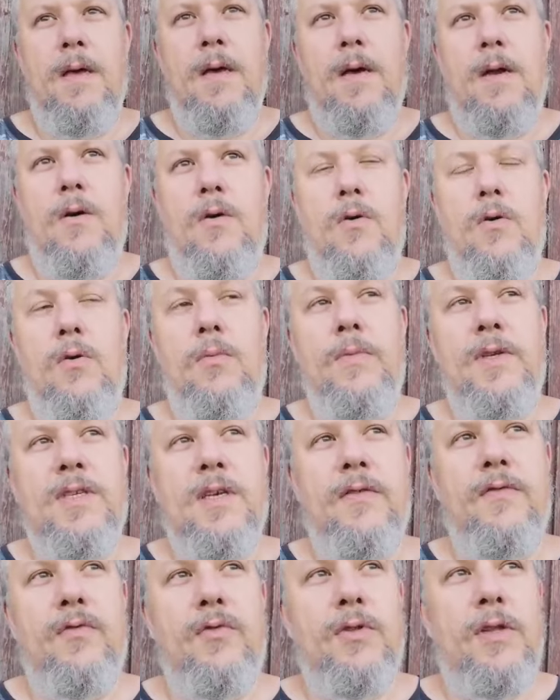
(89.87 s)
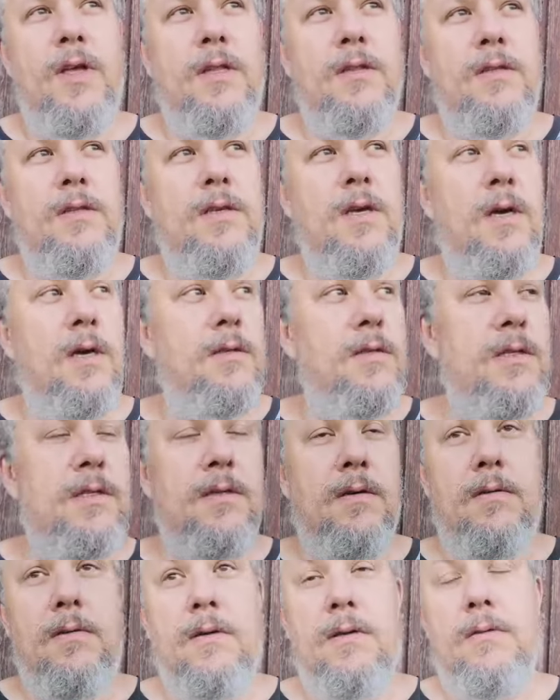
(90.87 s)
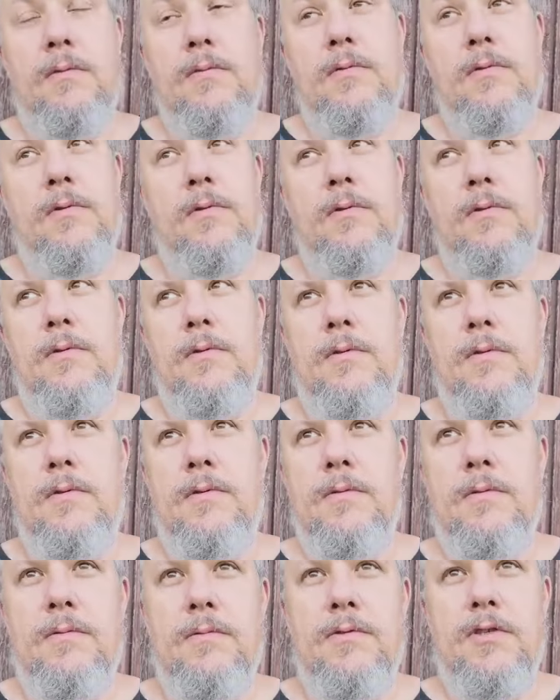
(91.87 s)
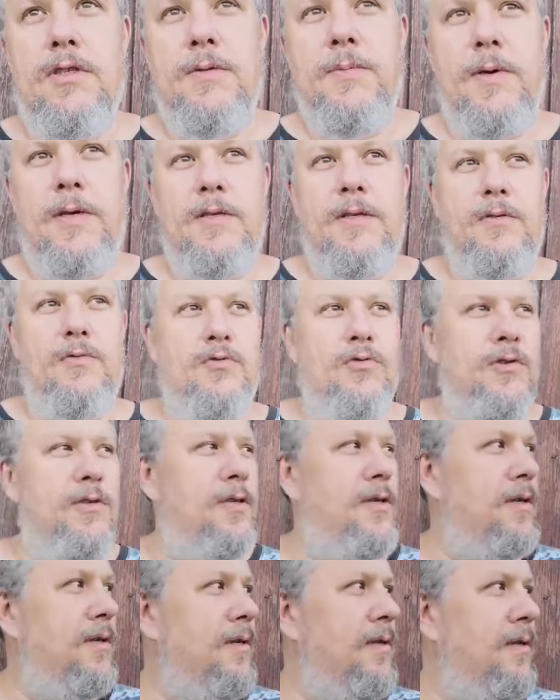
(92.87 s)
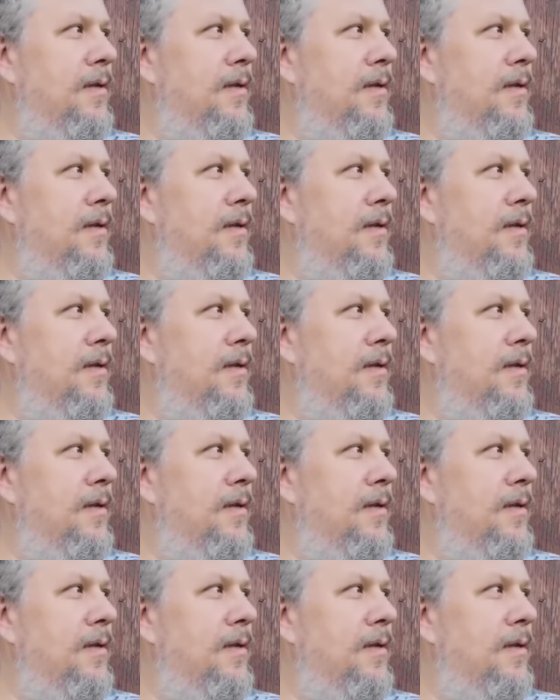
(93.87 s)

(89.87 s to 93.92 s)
Alors euh, mes infos datent d'il y a 10 ans, hein, donc euh, j'espère que c'est toujours ça.